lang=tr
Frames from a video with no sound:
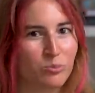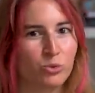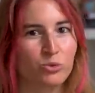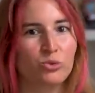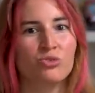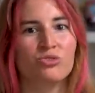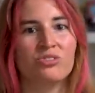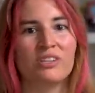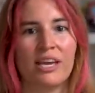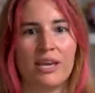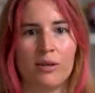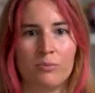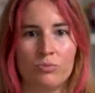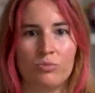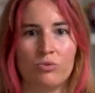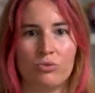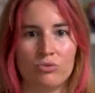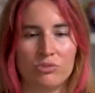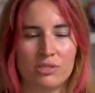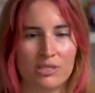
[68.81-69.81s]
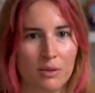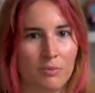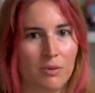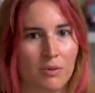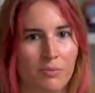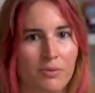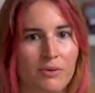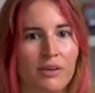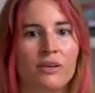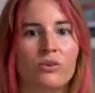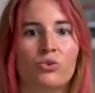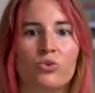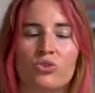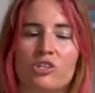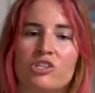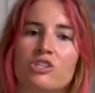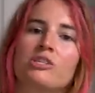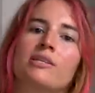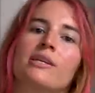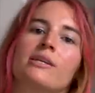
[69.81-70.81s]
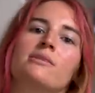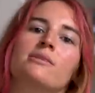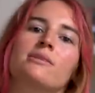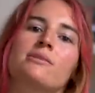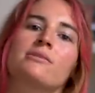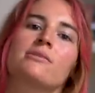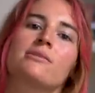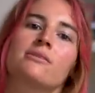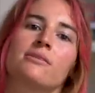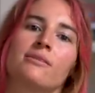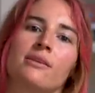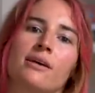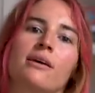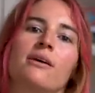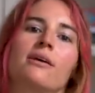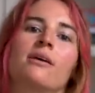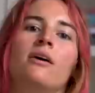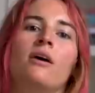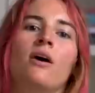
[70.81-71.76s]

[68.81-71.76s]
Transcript: Bunun da en büyük sebebi güneşin etkisinde